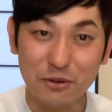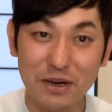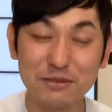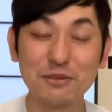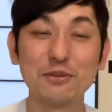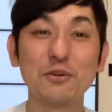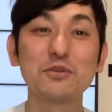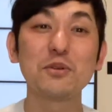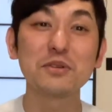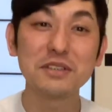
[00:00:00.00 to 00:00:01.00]
終わるという
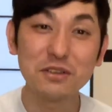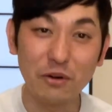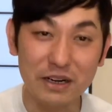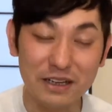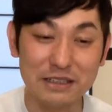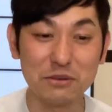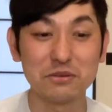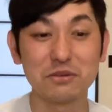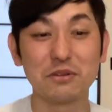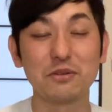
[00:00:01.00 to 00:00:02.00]
恐ろしい終わり方を
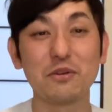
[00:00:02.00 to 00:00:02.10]
するという、